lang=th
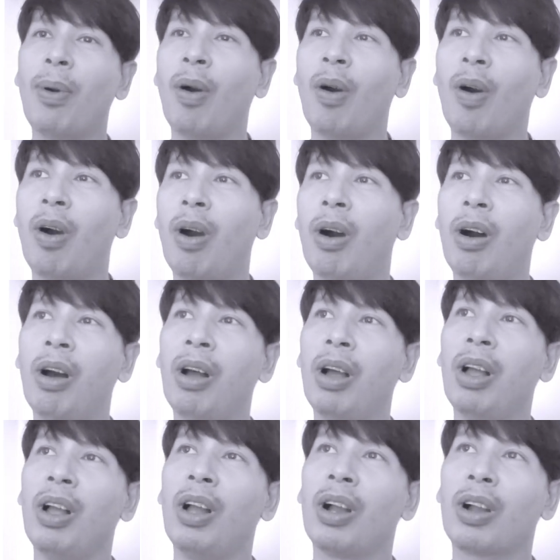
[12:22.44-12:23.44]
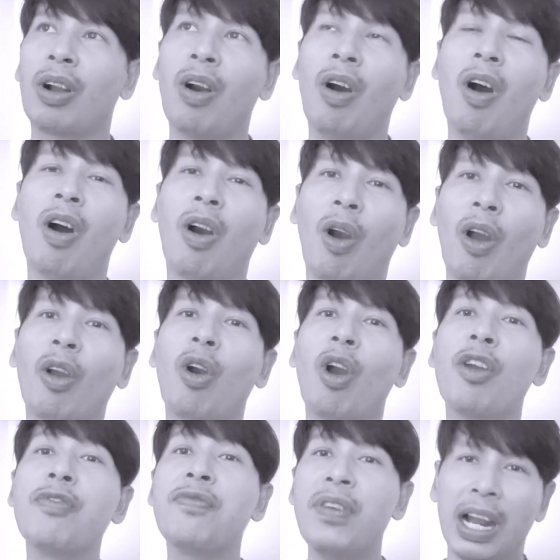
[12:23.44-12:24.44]
พอ ก็ค่
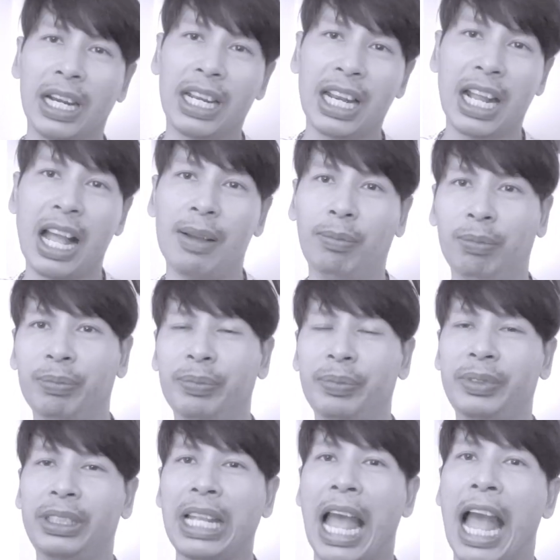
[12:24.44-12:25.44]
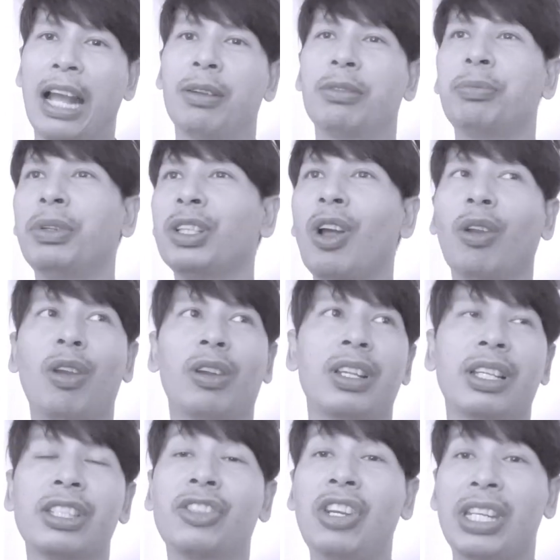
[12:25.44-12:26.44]
อยๆฝึกนะครับ จากไม่ต้องแบบอ
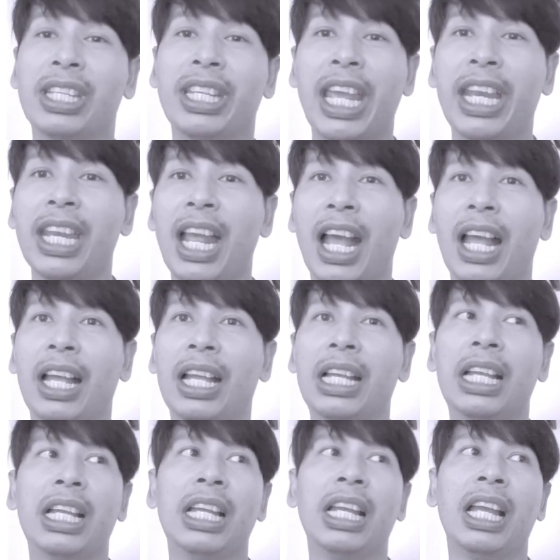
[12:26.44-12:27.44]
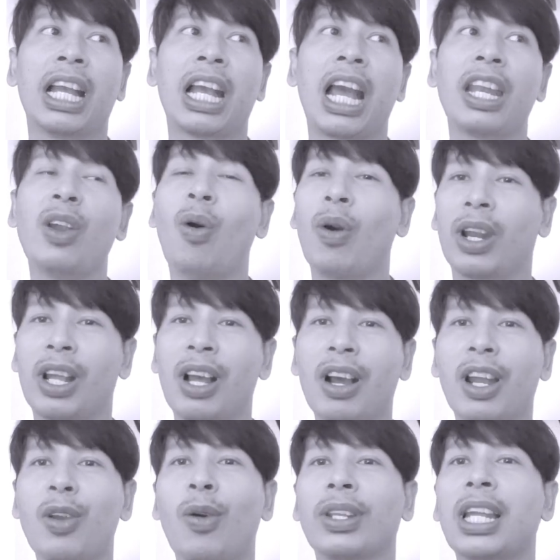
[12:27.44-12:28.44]
ย่างสตรีทสเก็ตเนี่ยกระโดดก็
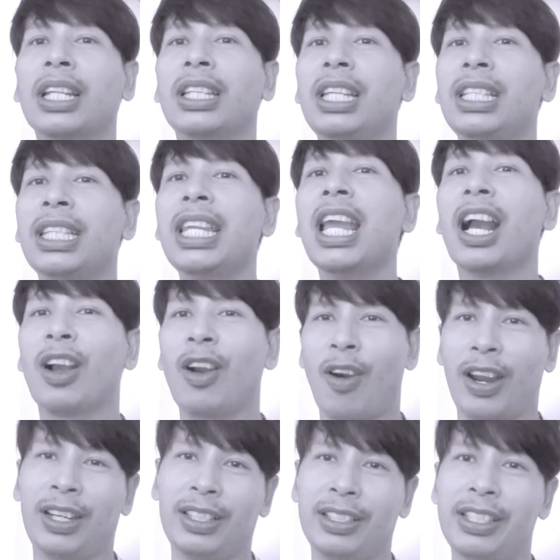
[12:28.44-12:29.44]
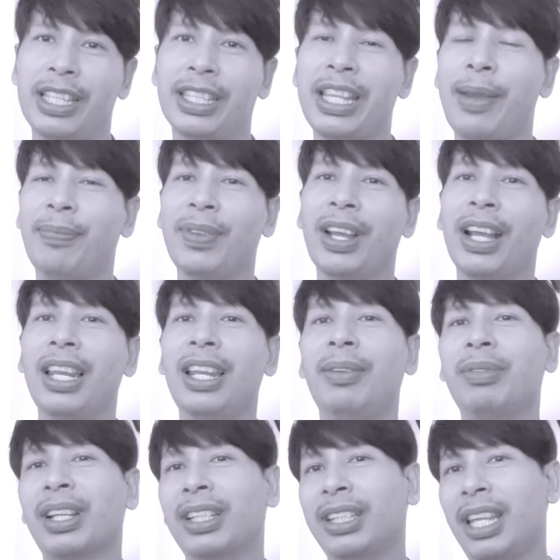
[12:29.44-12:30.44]
กระโดดจากที่เตี้ยก่อนสเต็ปเนี่ยก็เริ่ม
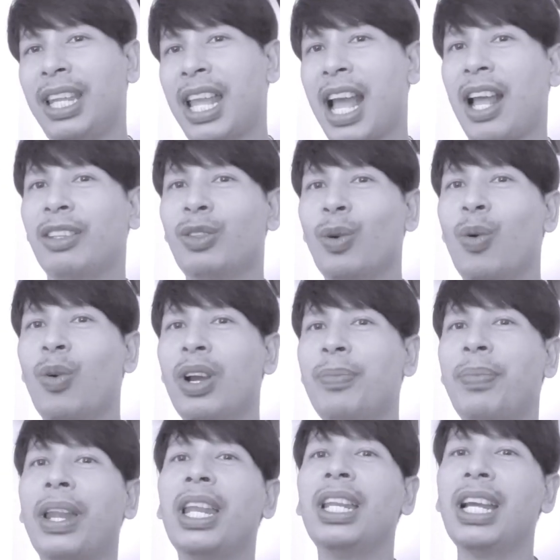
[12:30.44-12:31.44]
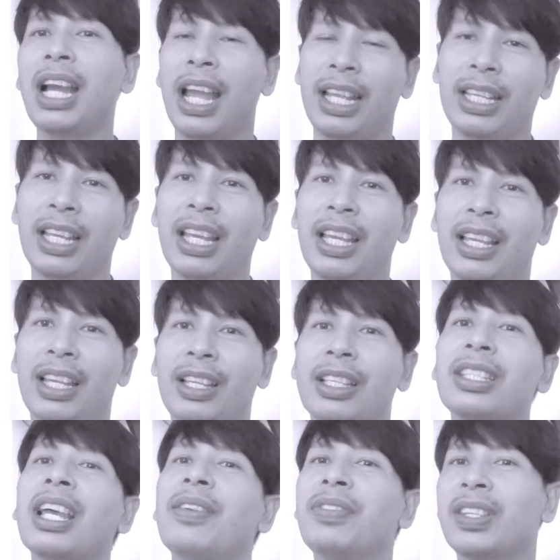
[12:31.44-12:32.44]
จากเตี้ยสูงขึ้นไปเรื่อ
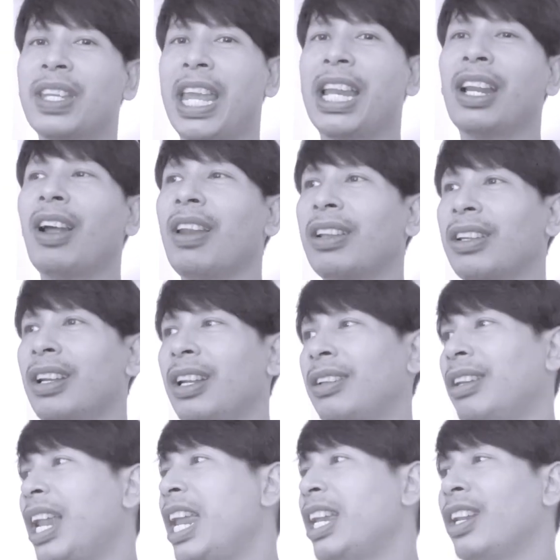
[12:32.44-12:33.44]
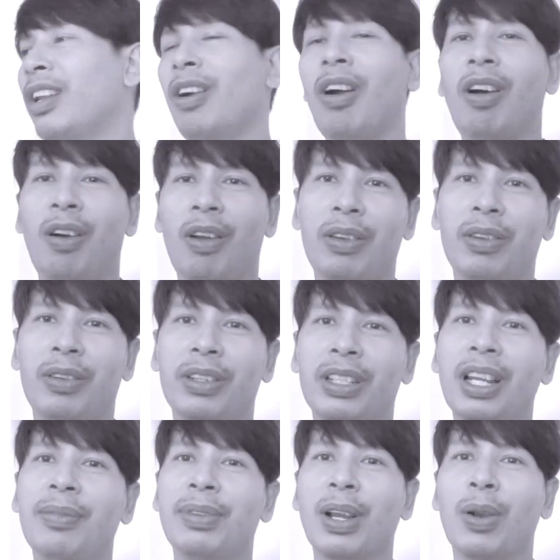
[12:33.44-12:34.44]
ยๆเซิร์ฟสเก็ตก็เกิดเล่นก็
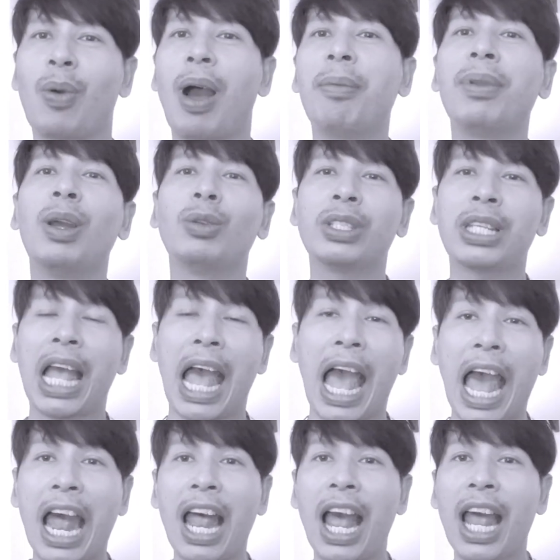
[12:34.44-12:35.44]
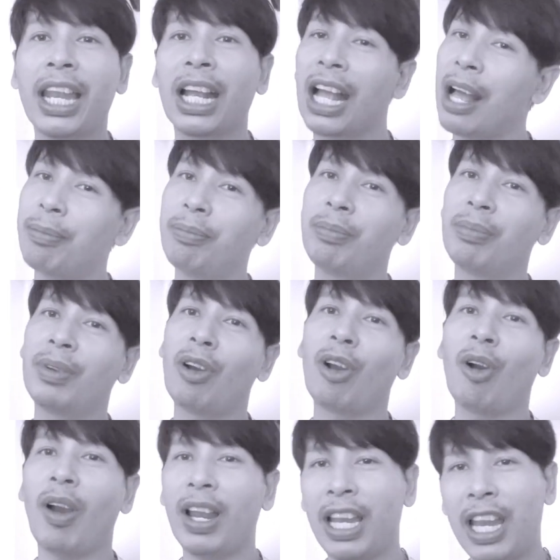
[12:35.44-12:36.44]
เริ่มจากความเร็วช้านะครับ
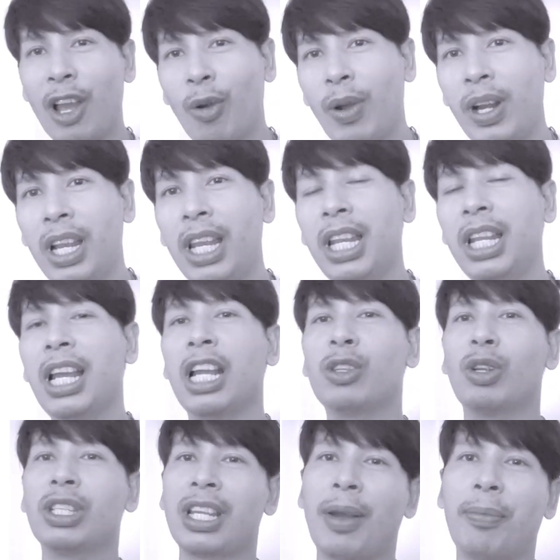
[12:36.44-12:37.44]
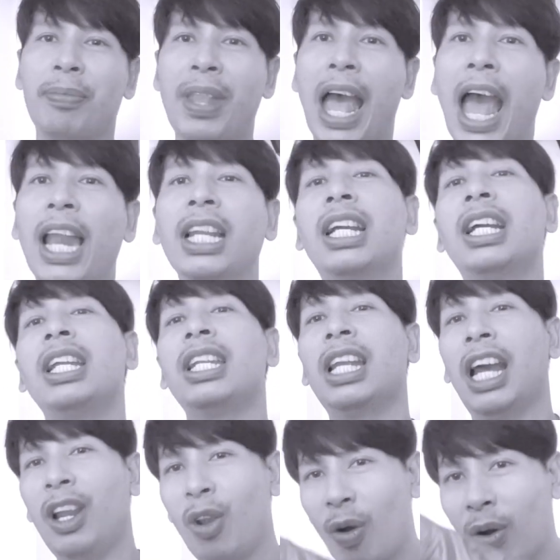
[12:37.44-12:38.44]
ค่อยๆเร็วขึ้นเรื่อย ๆ จนชำนาญขึ้น
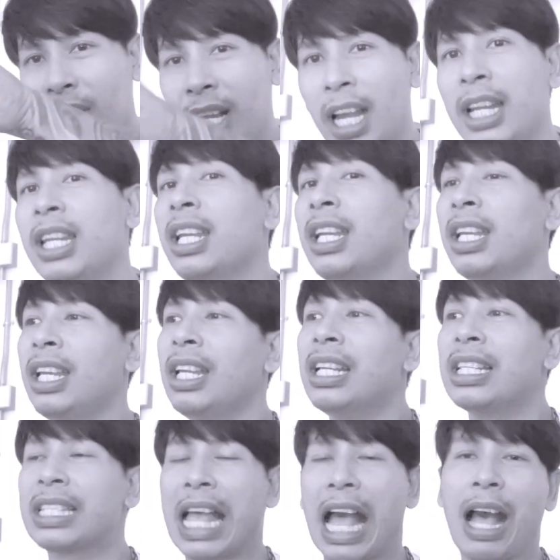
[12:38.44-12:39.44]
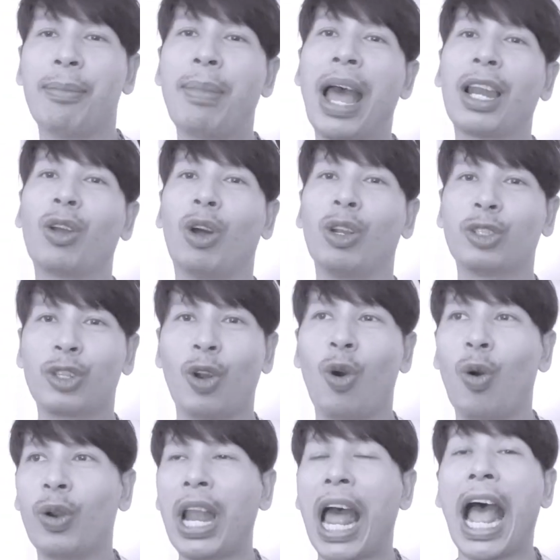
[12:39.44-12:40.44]
เนินลงเนิน สามารถคอนโทร
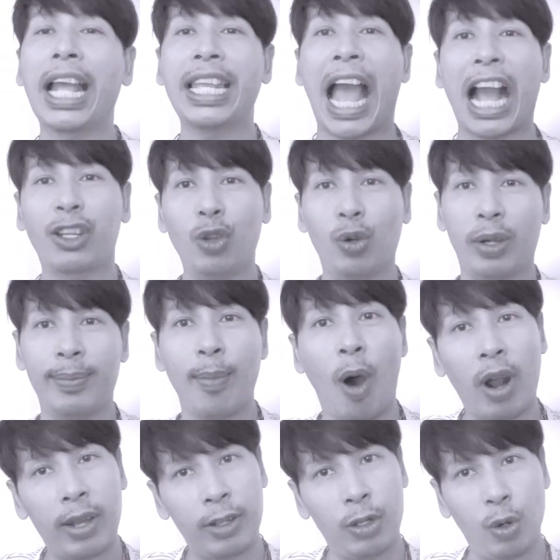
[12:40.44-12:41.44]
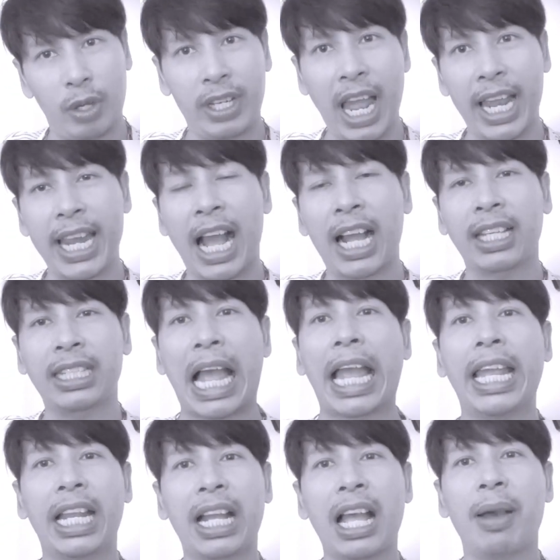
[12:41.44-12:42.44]
ลได้อยากหยุดบอร์ด หยุดได้ดังใจ
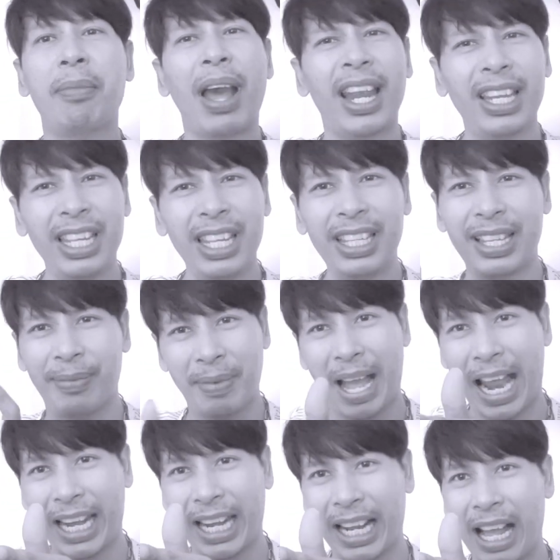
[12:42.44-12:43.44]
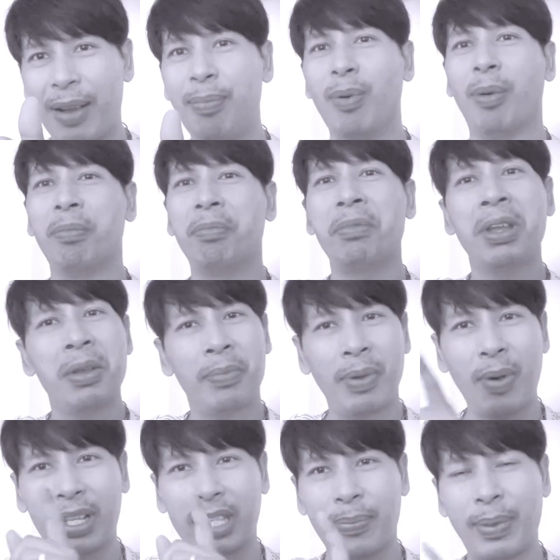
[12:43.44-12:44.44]
นะครับ อันนี้สำคัญนะครับผมไม่
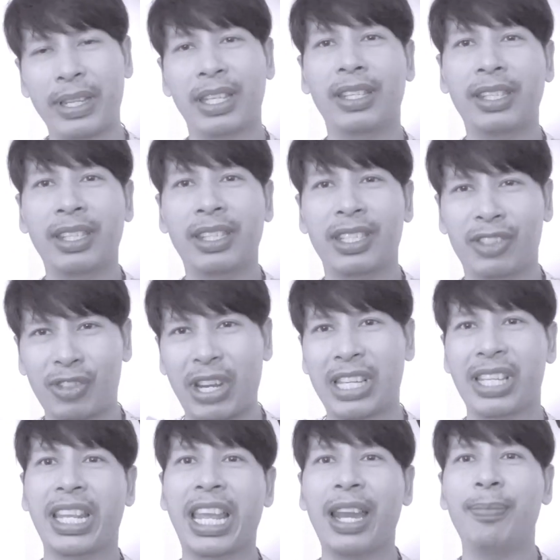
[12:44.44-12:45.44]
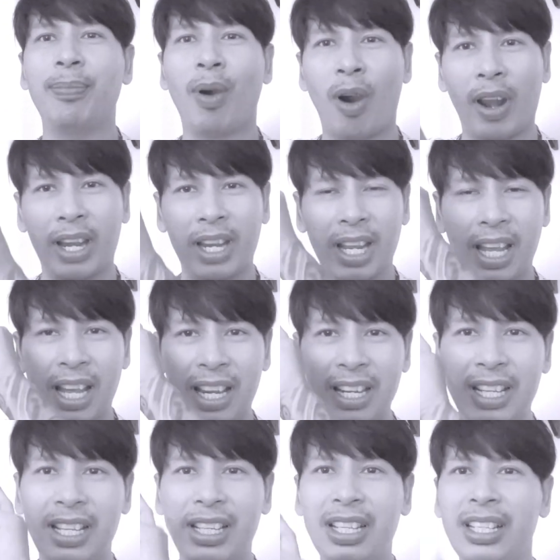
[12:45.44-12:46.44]
ว่าจะเป็นสตรีทสเก็ตบอร์ด
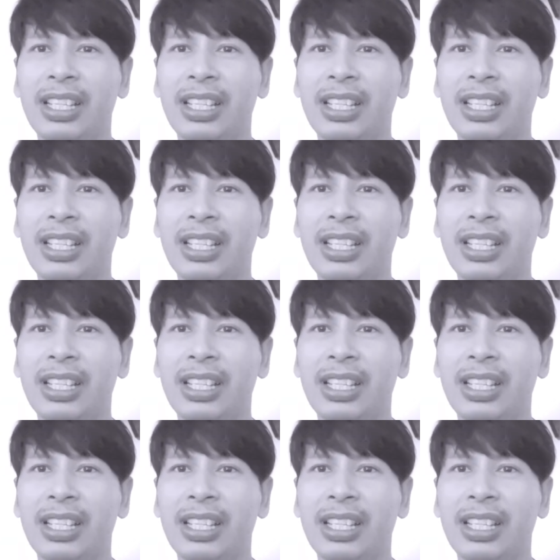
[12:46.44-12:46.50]
หรือ